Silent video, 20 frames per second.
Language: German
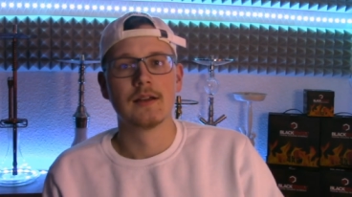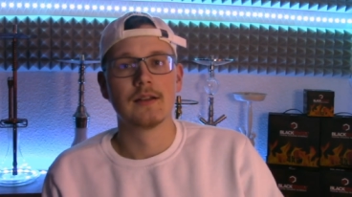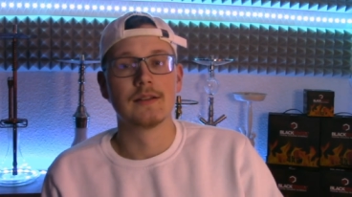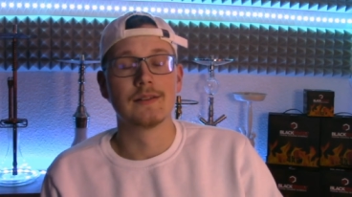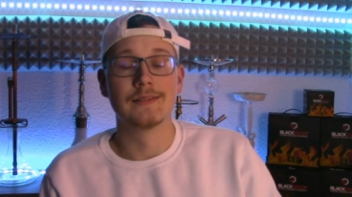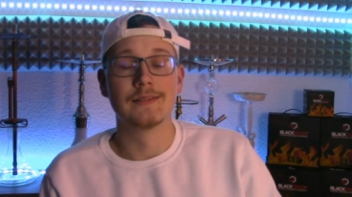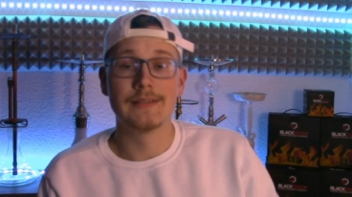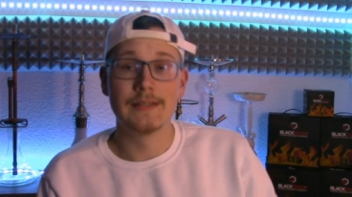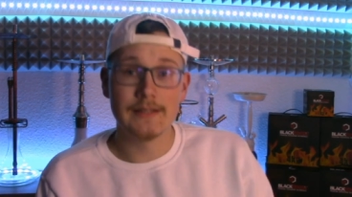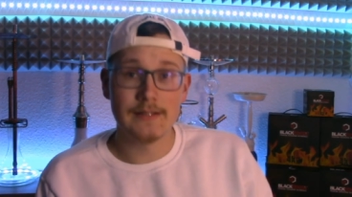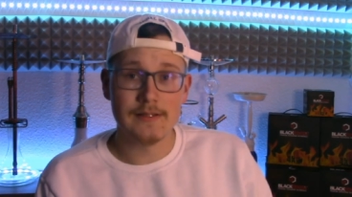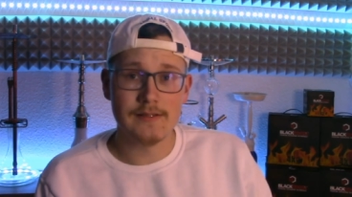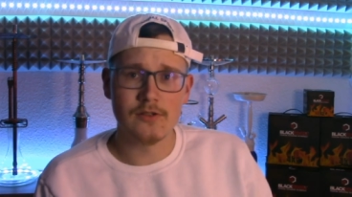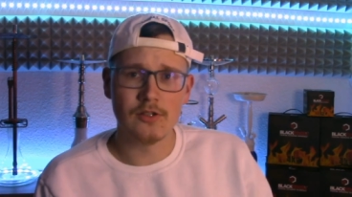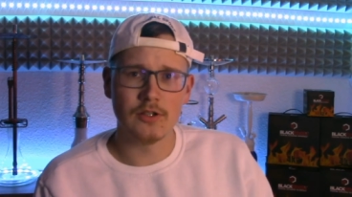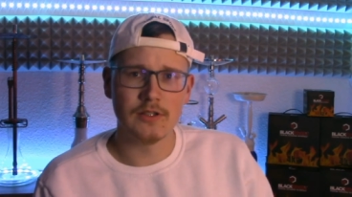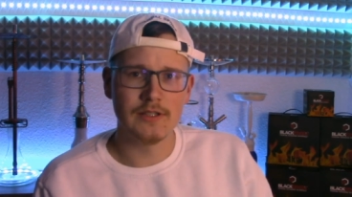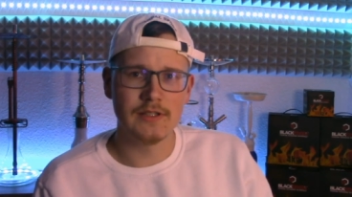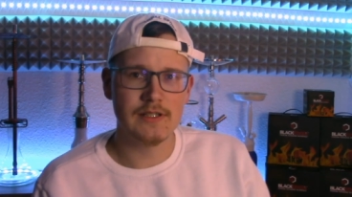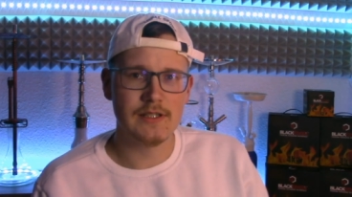den es
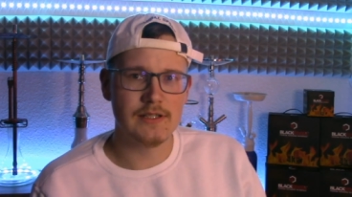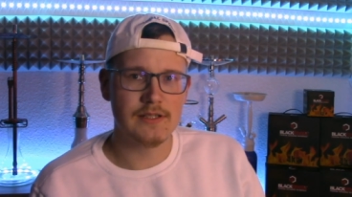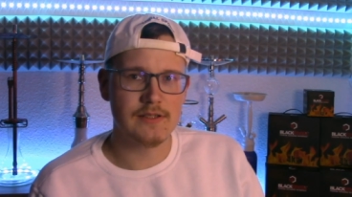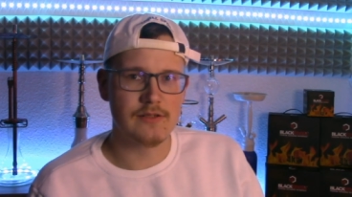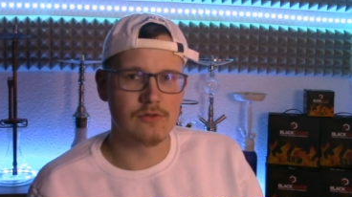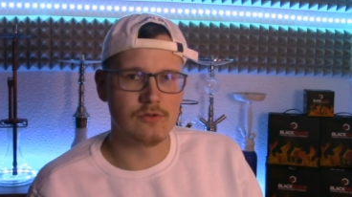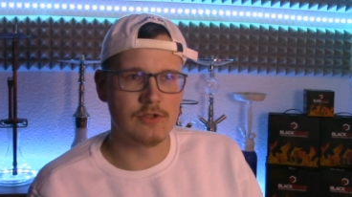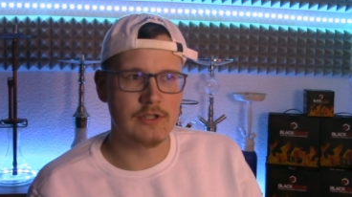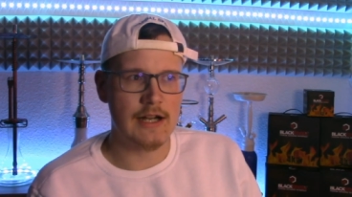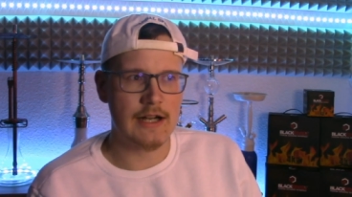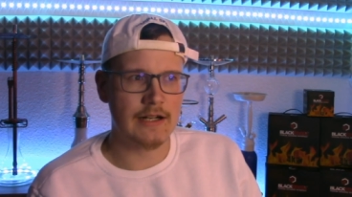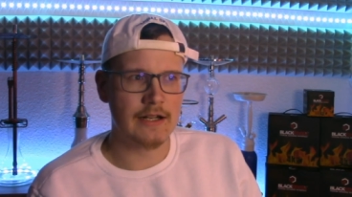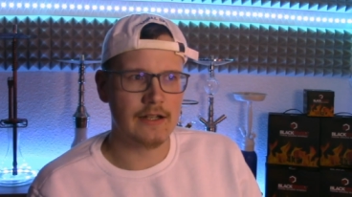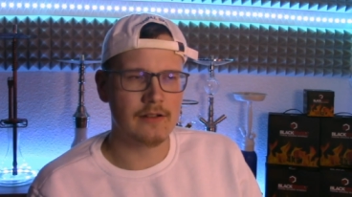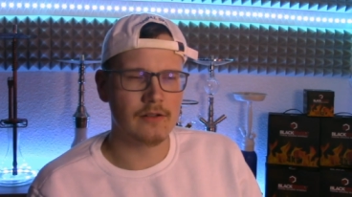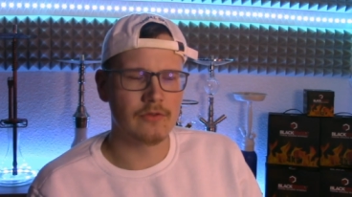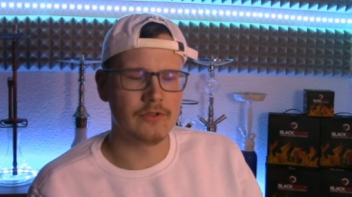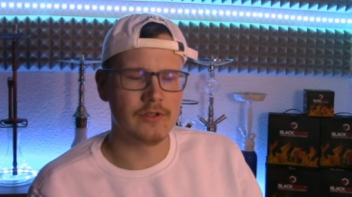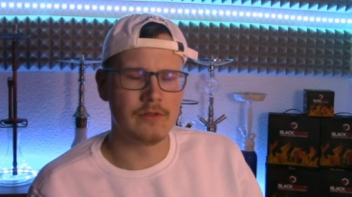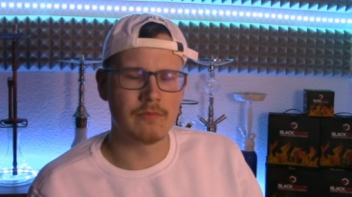noch nicht so lange
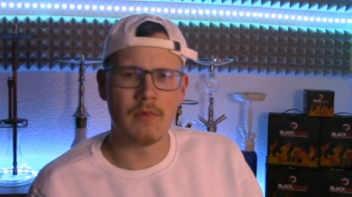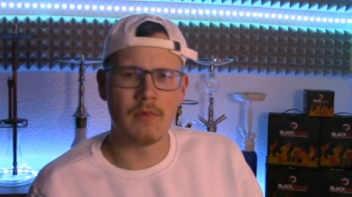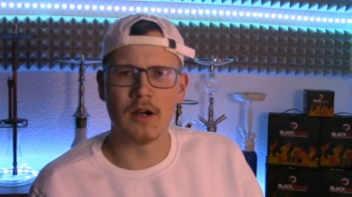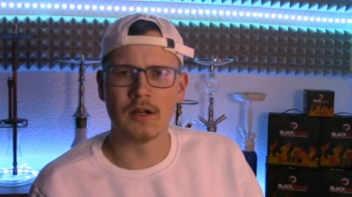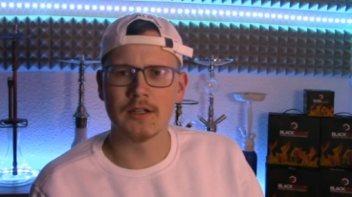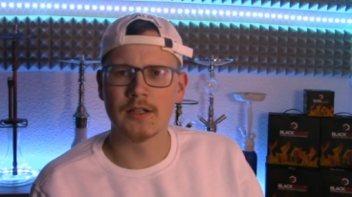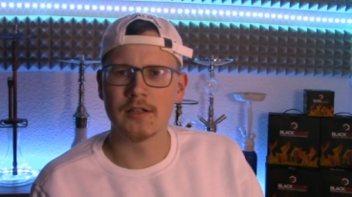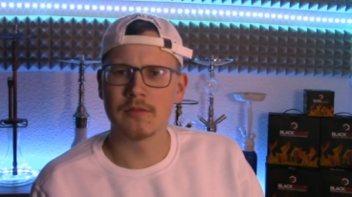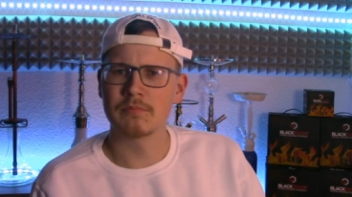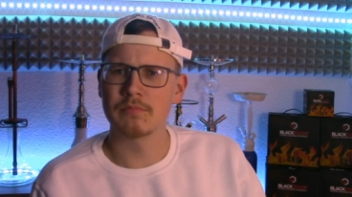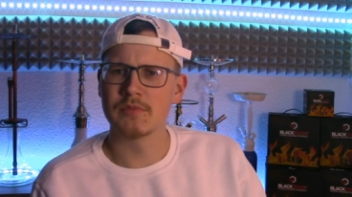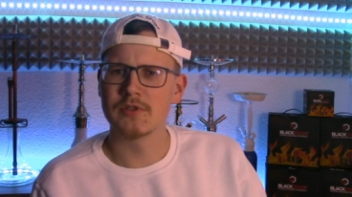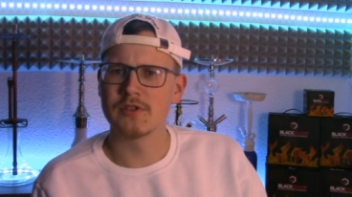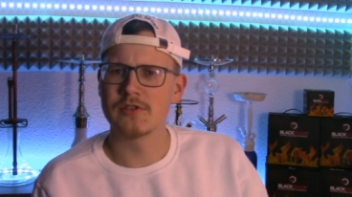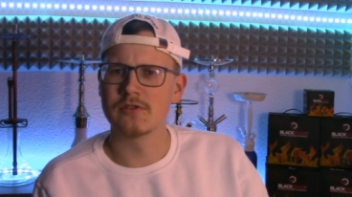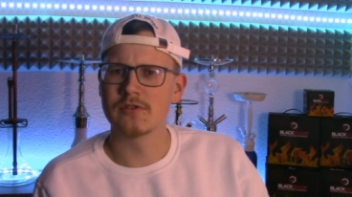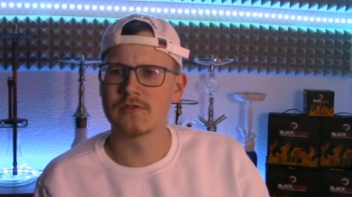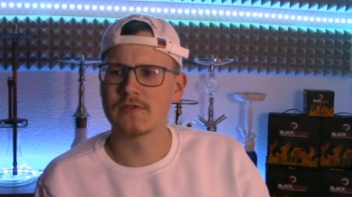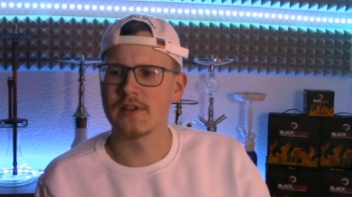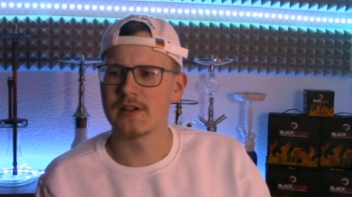auf dem Markt gibt,
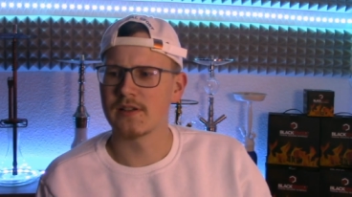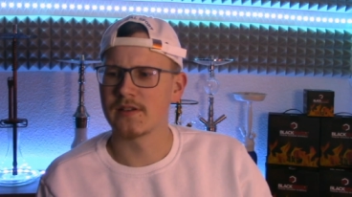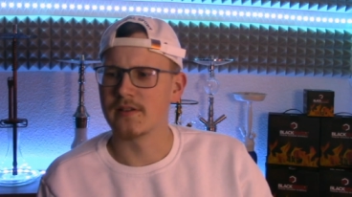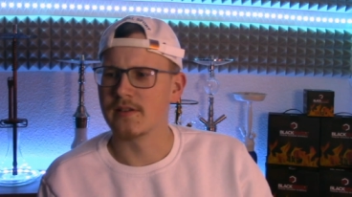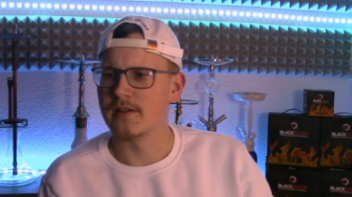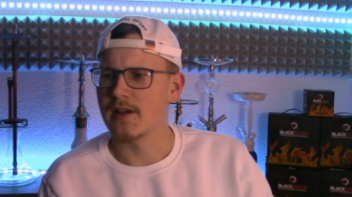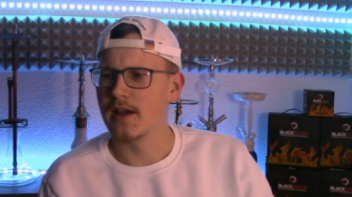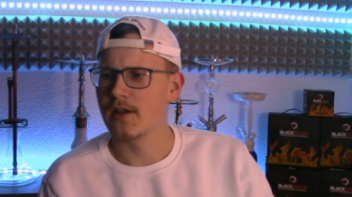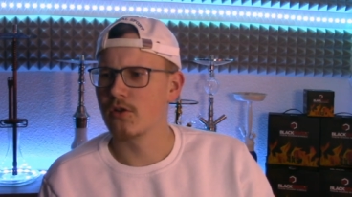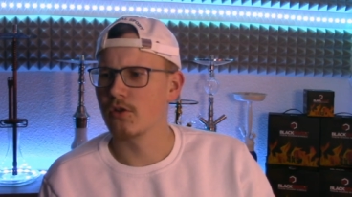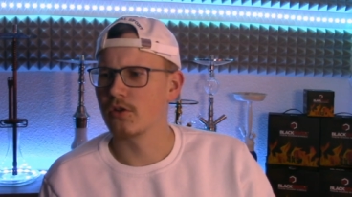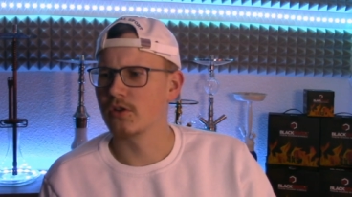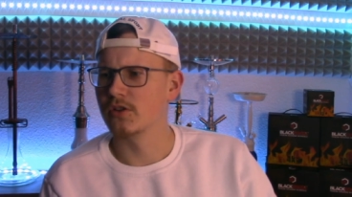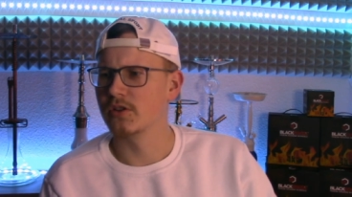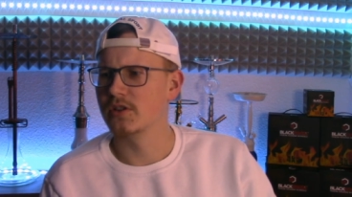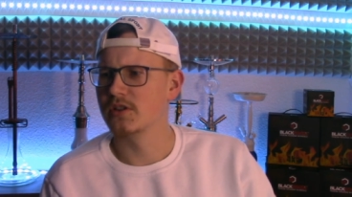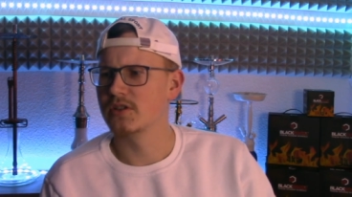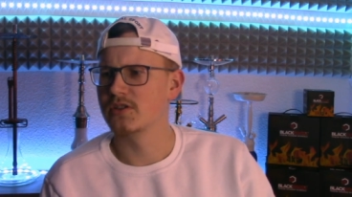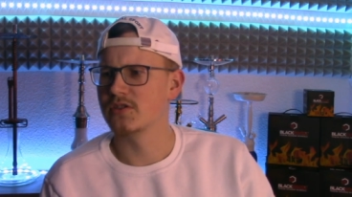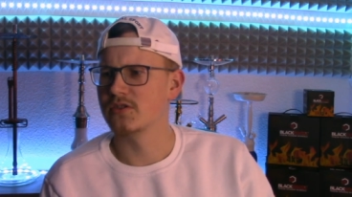beziehungsweise der noch
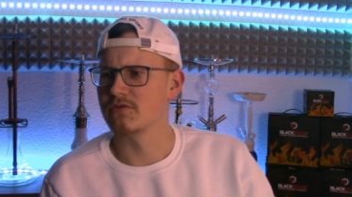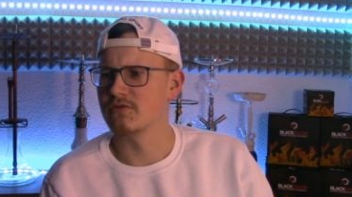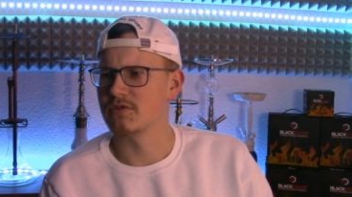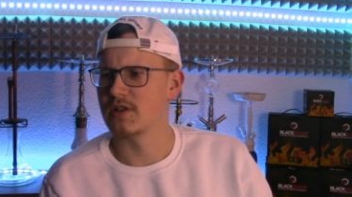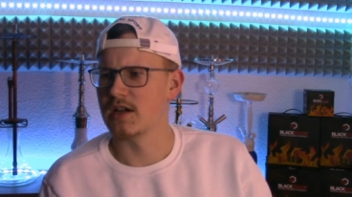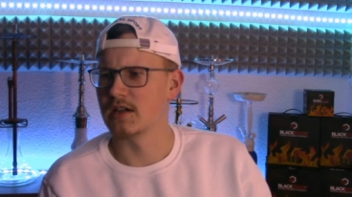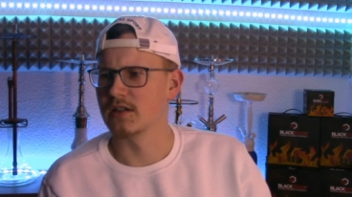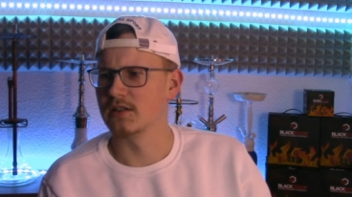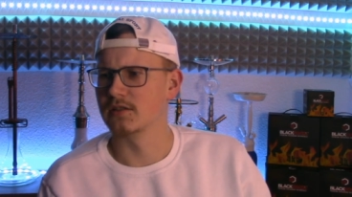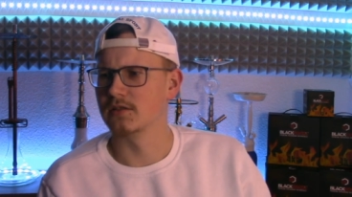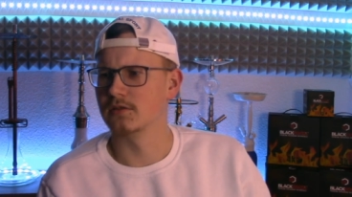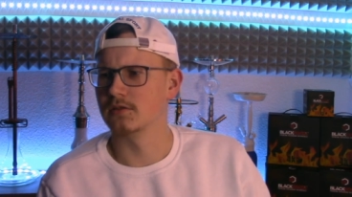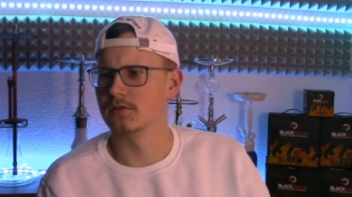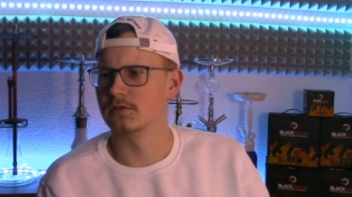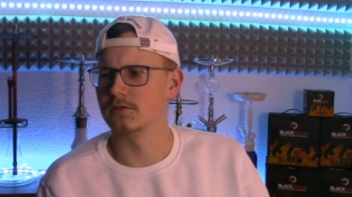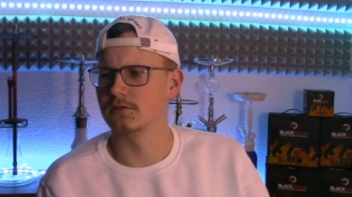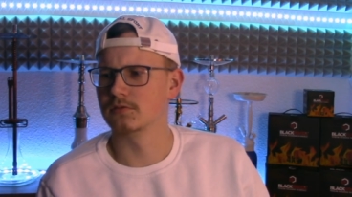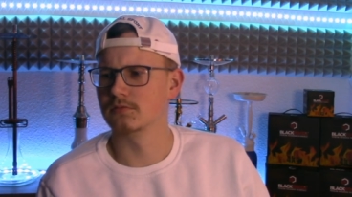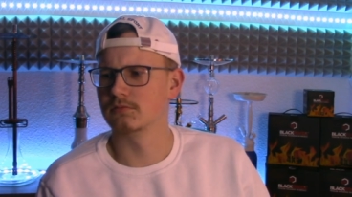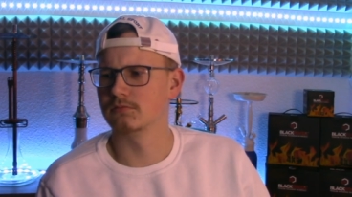nicht so lange
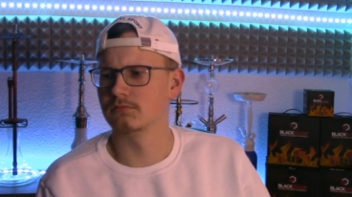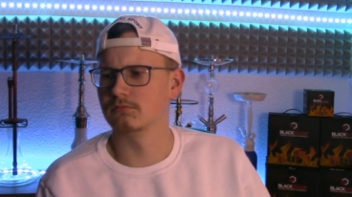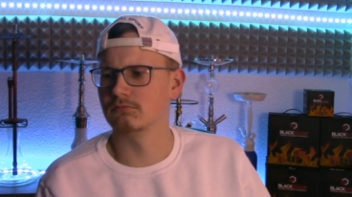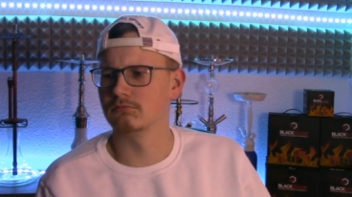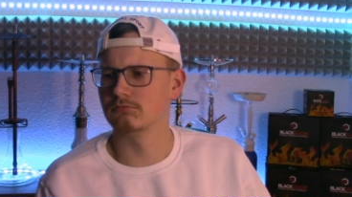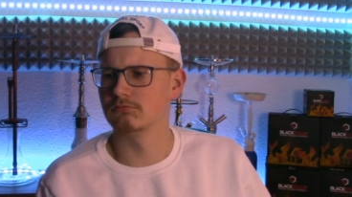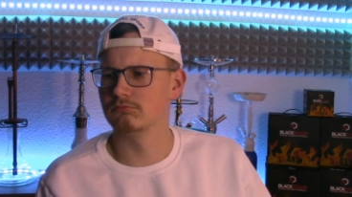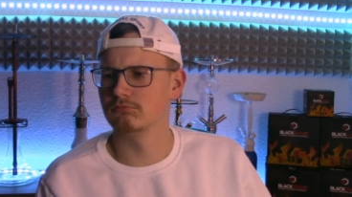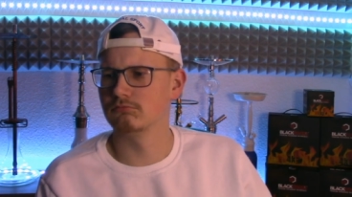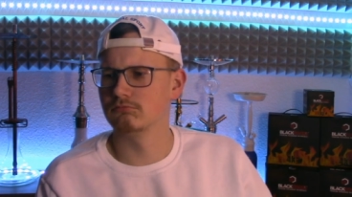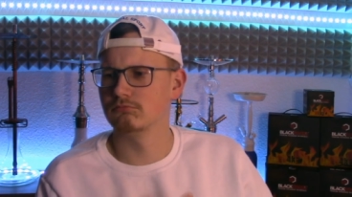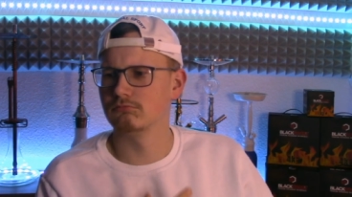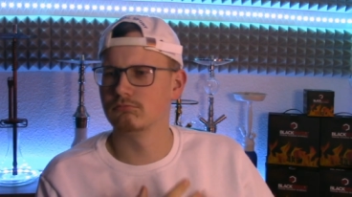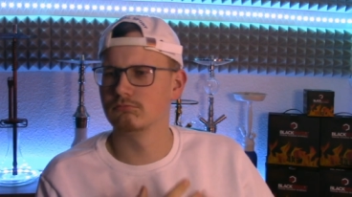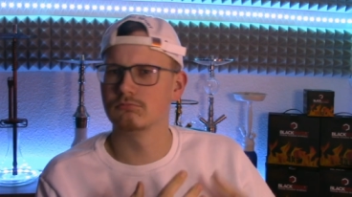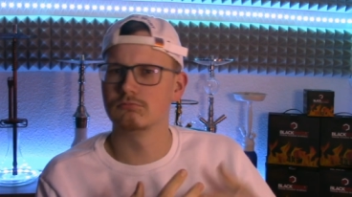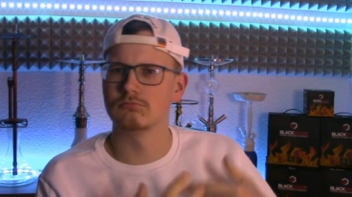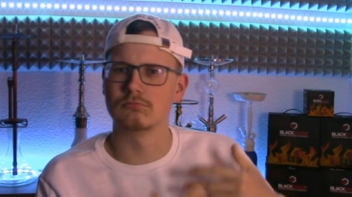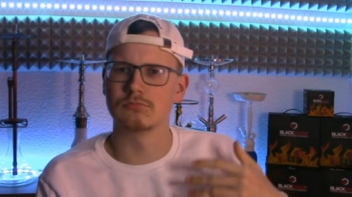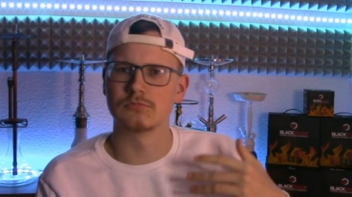
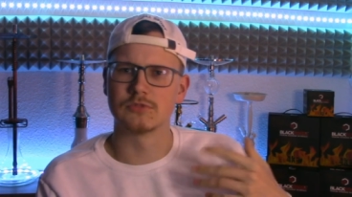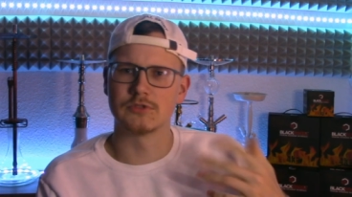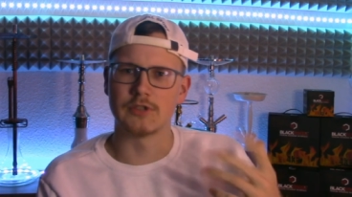äh,